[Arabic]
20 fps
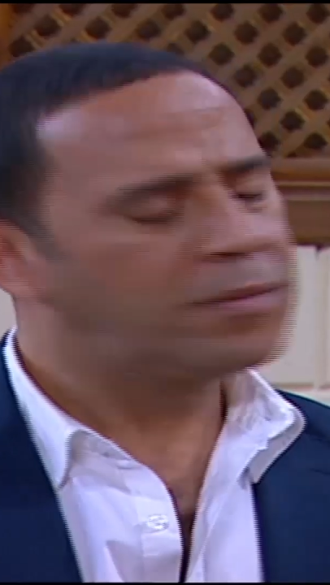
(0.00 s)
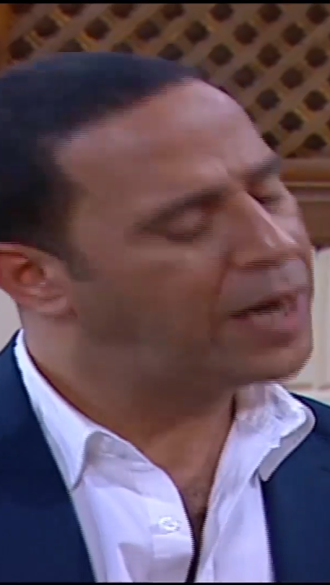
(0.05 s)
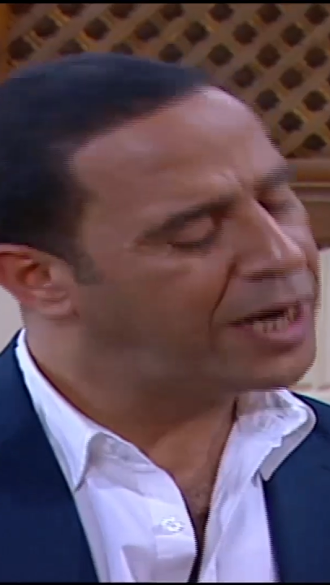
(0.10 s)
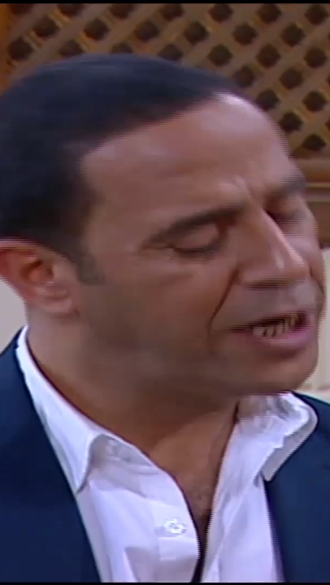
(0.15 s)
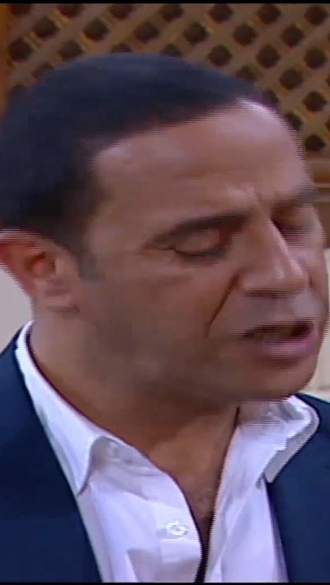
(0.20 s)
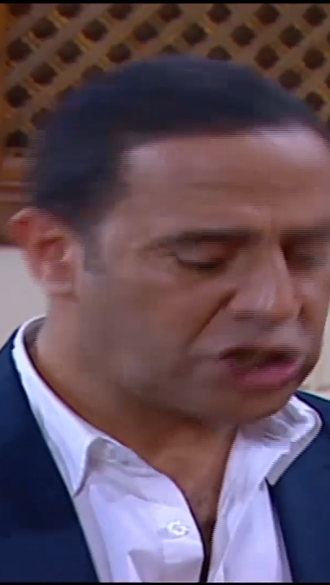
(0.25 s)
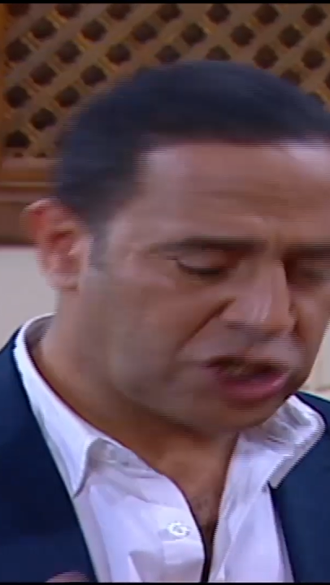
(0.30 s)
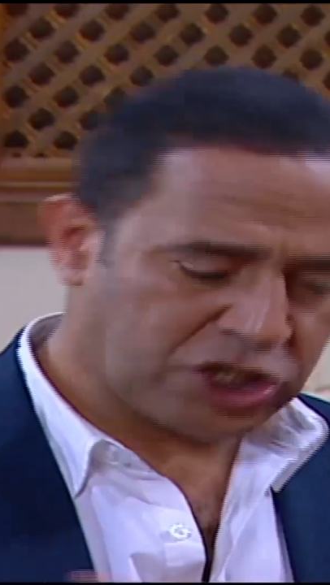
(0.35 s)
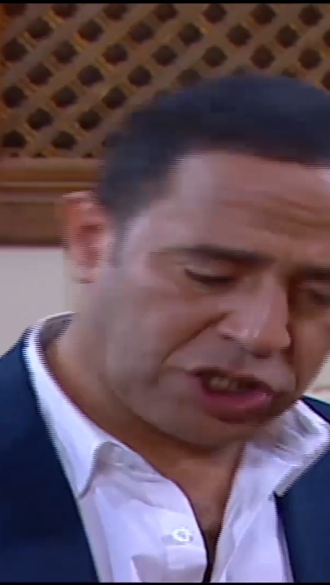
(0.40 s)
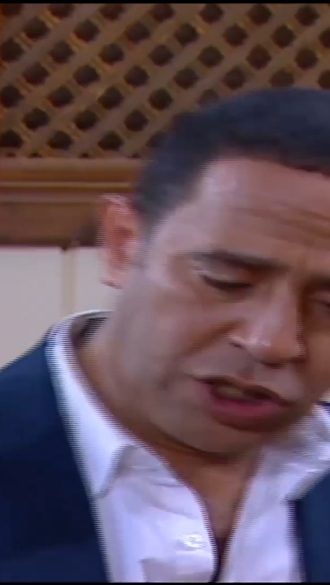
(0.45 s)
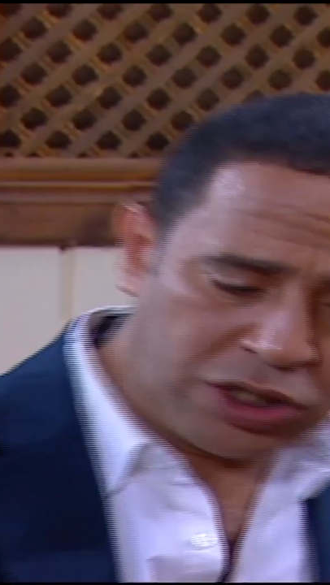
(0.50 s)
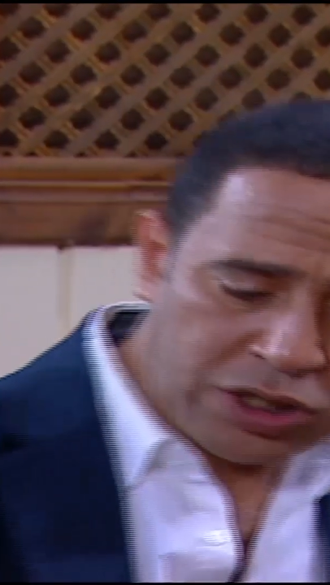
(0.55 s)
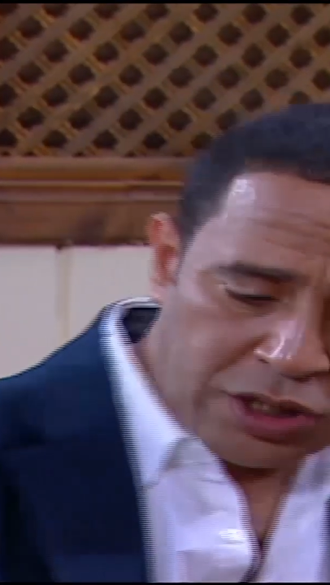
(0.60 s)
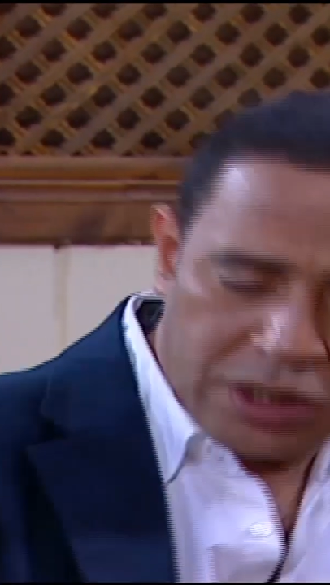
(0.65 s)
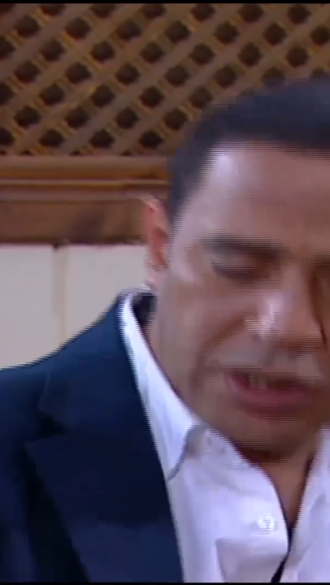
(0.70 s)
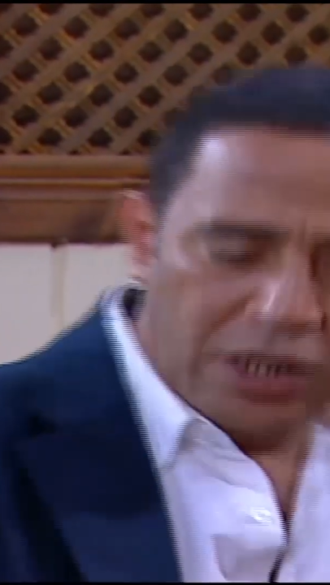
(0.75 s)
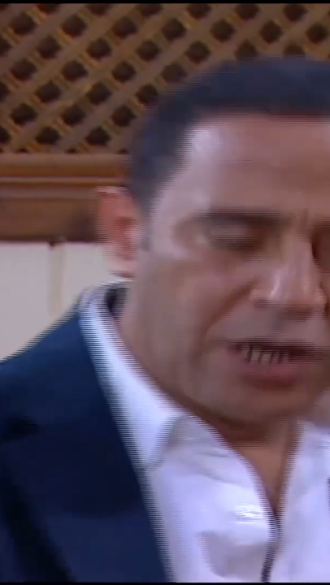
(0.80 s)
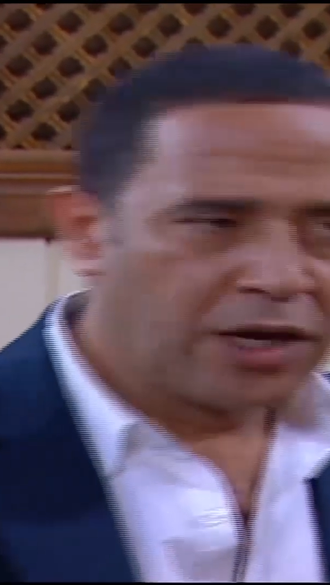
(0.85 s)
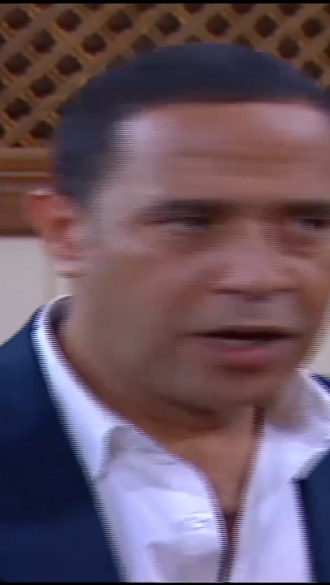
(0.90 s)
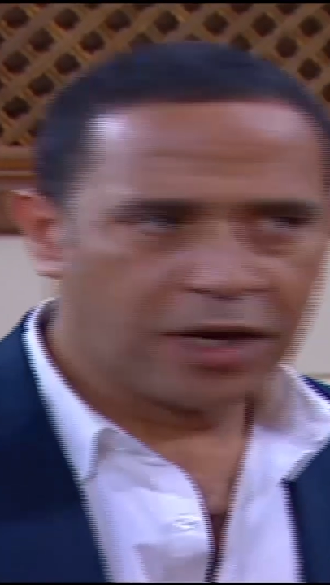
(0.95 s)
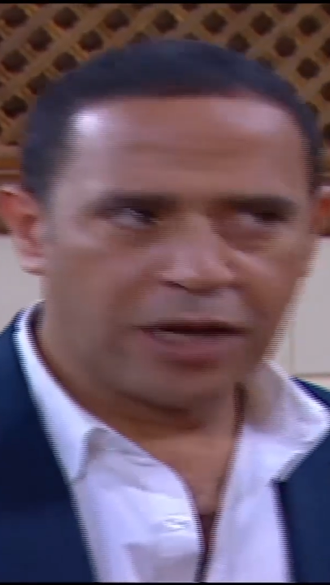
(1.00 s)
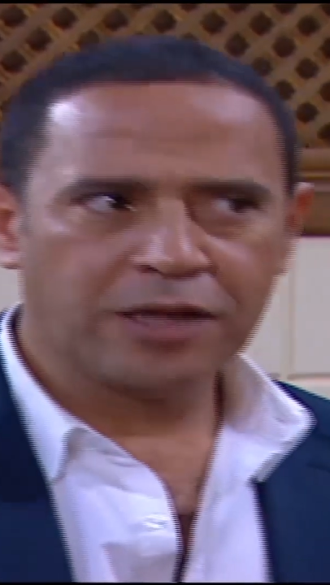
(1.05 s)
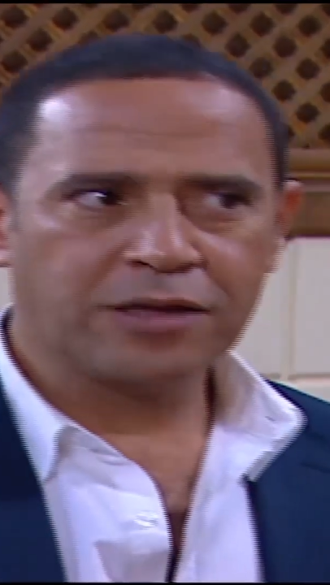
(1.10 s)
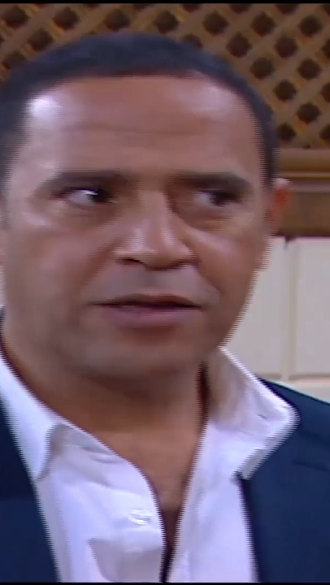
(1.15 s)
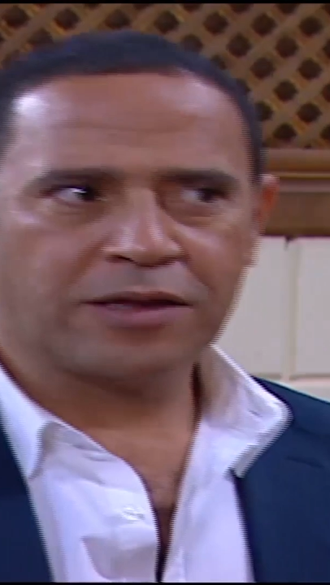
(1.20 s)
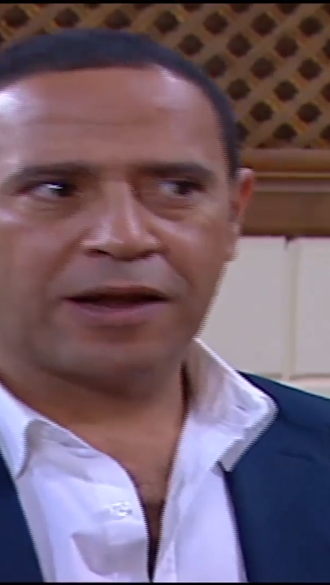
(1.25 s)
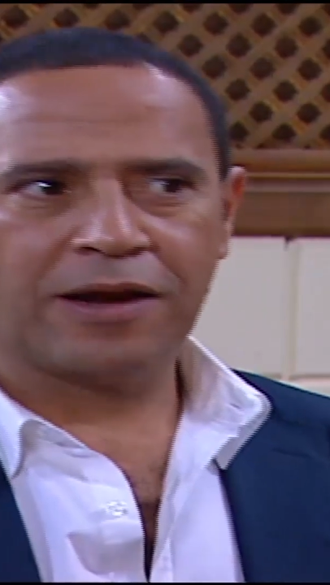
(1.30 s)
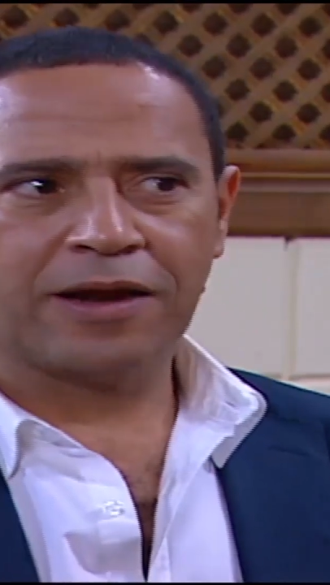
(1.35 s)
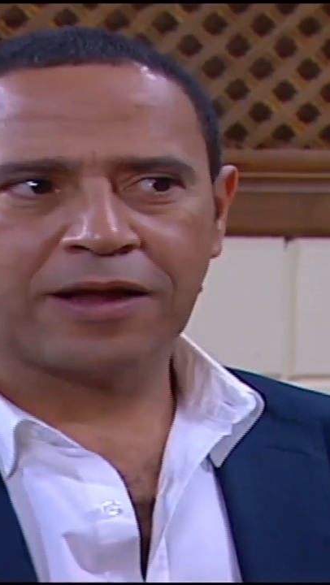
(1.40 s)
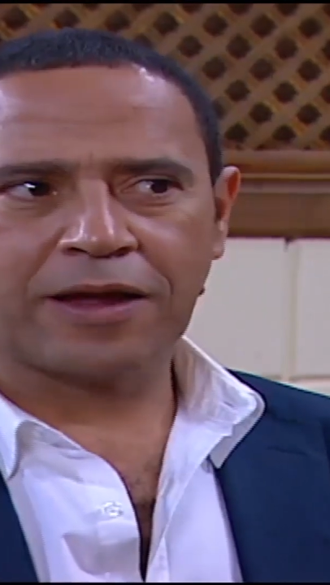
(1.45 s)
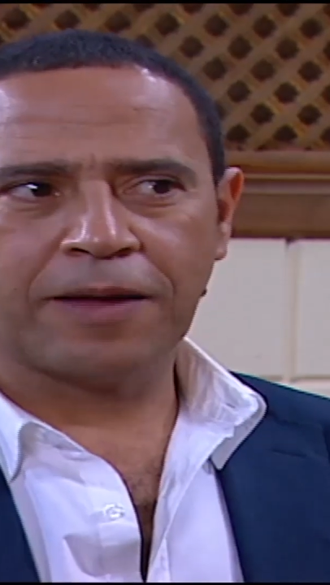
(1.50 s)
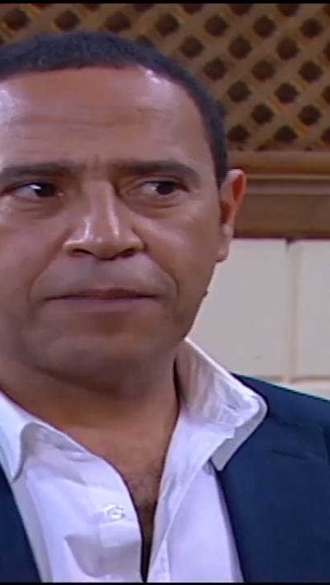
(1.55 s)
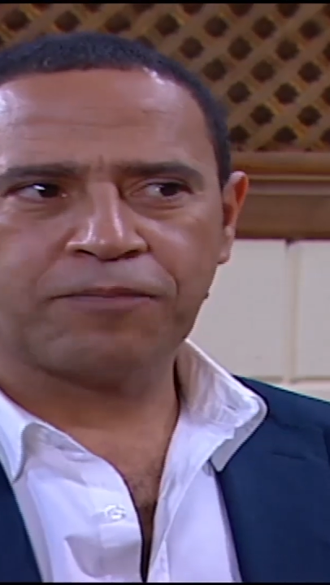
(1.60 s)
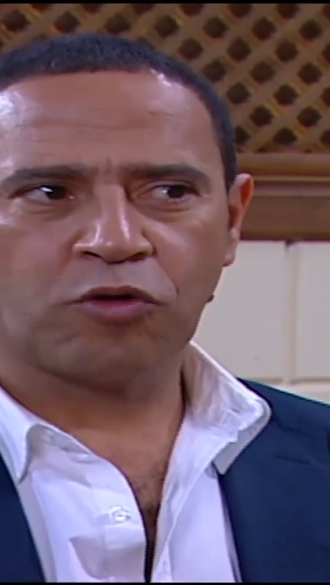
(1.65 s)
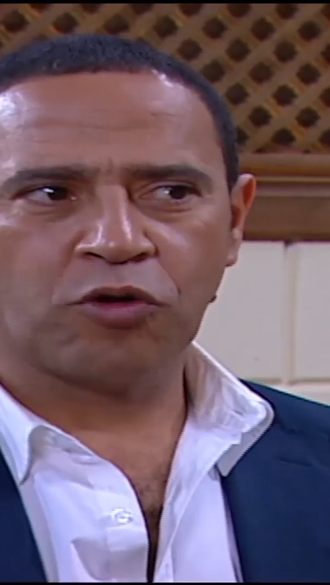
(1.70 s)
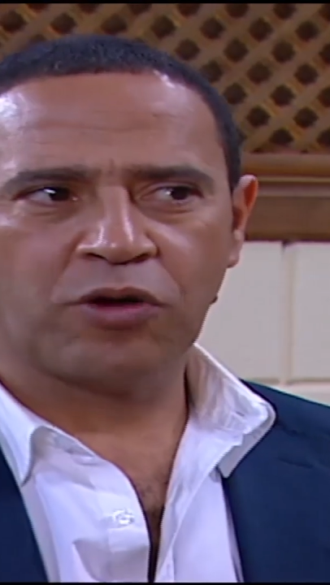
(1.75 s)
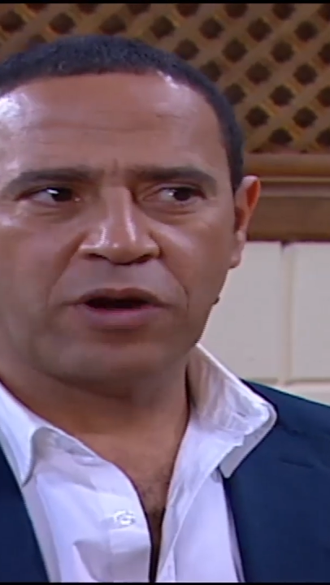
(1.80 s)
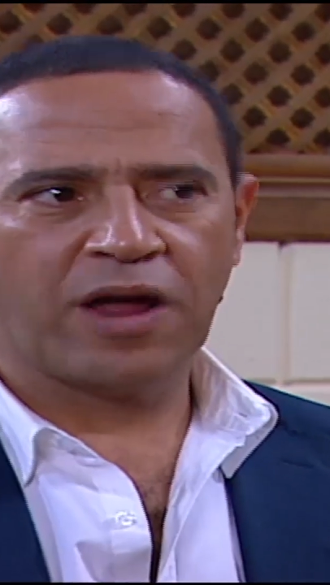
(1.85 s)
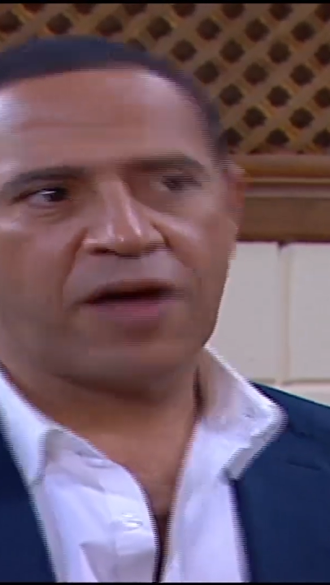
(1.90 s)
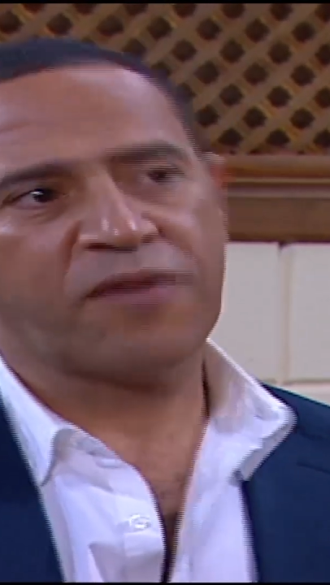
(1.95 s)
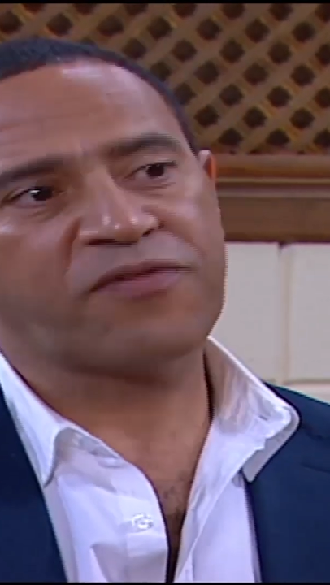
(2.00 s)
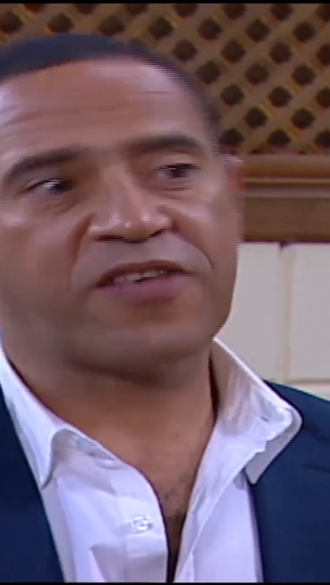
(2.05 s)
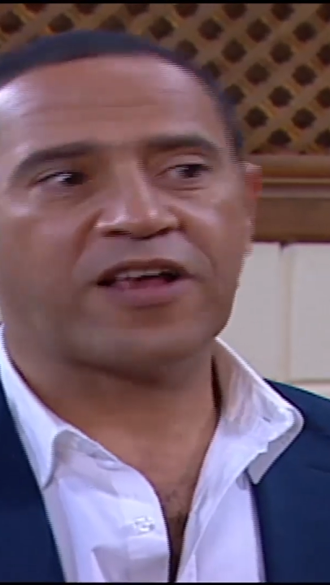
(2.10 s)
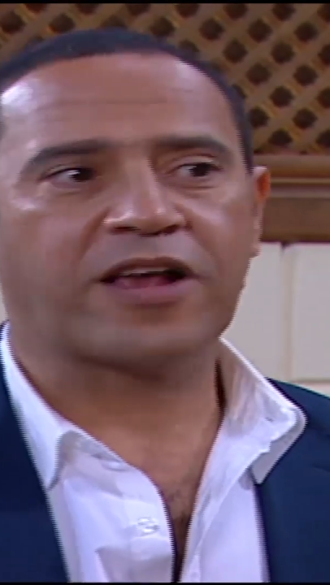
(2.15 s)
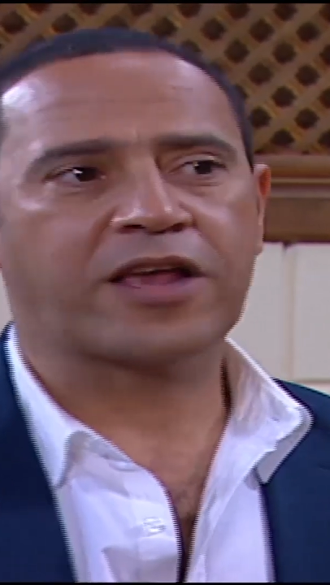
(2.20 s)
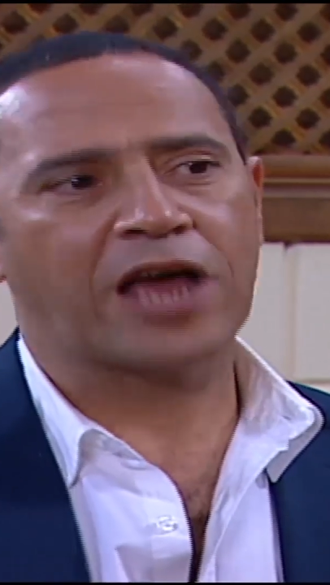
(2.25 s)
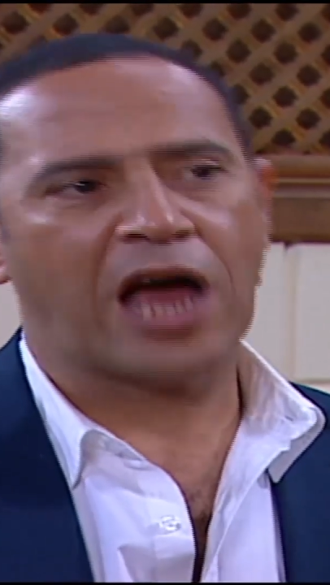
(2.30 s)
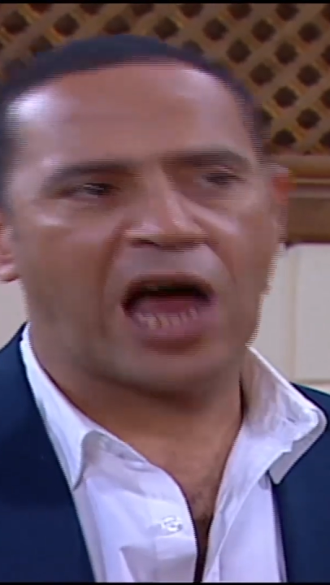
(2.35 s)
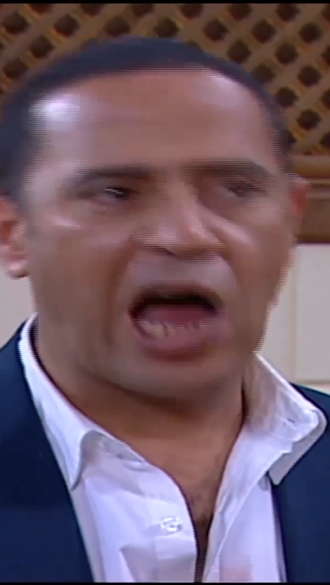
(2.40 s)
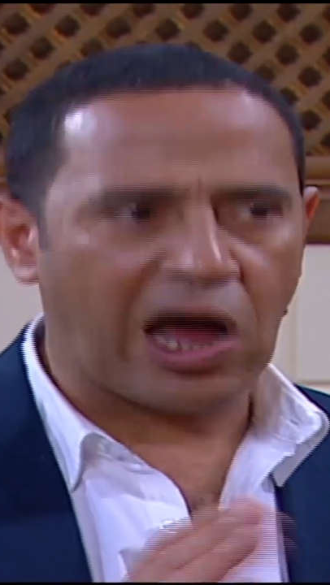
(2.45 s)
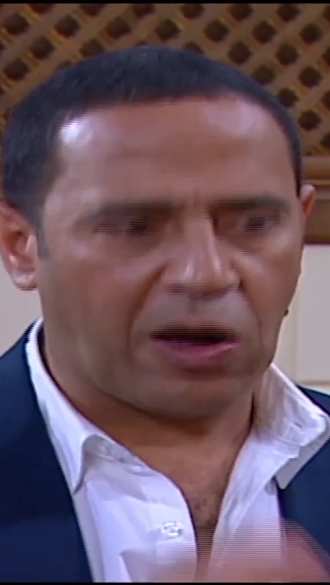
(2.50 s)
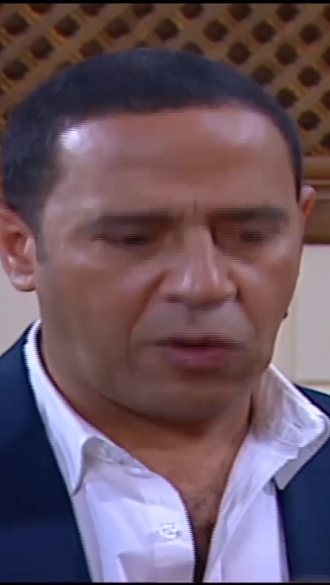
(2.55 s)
ماشي انت اللي جبته لنفسك يا